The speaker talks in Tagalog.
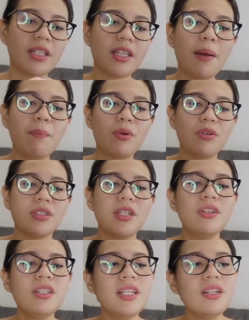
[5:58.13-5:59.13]
Tapos,
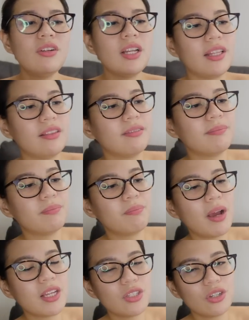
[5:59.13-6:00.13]
ganun din ulit.
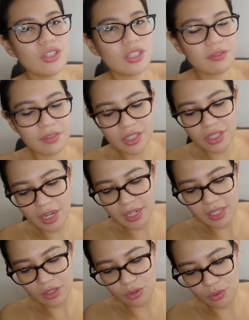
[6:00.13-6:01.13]
Pasok nyo sa
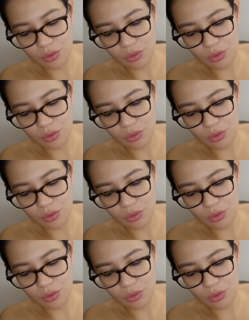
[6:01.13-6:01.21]
vagina nyo.